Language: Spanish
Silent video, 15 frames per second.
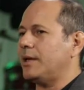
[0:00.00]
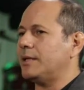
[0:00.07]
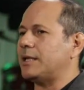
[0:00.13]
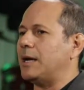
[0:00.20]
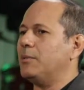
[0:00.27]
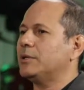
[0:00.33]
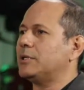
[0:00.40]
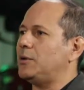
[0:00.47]

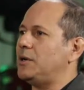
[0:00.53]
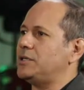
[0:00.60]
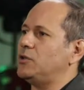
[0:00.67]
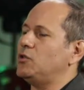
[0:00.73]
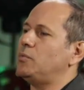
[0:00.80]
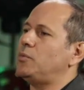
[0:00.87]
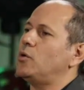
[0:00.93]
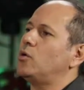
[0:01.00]
estamos
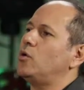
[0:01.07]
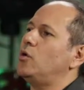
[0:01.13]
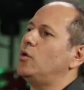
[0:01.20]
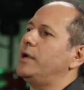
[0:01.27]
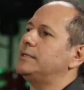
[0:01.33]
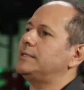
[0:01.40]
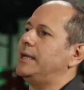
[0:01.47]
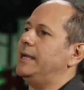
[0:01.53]
estableciendo un
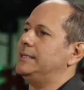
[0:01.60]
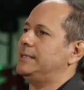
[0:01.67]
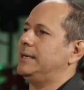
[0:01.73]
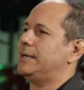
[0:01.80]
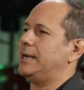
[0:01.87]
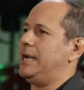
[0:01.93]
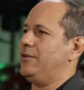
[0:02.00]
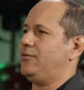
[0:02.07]
poco
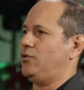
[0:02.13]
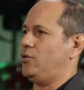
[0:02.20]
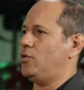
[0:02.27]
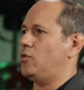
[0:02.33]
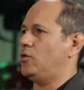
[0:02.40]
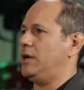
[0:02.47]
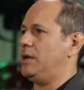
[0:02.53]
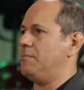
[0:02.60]
esa,
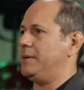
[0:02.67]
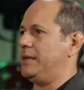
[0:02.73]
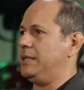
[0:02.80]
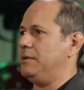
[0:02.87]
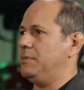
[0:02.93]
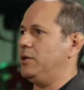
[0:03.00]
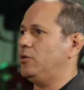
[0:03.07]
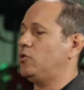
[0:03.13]
relación con el
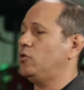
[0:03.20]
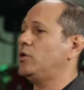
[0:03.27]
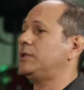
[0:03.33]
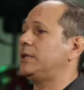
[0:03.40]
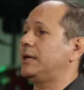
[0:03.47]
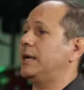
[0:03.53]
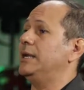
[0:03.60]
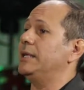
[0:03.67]
emprendimiento y
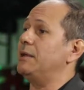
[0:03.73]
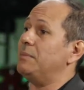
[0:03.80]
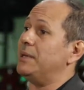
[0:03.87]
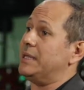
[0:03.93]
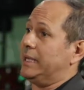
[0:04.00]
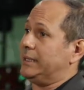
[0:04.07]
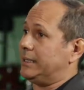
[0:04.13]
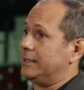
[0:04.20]
nuestra realidad
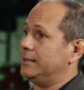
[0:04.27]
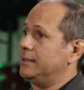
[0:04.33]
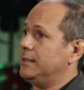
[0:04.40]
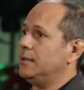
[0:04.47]
inmediata.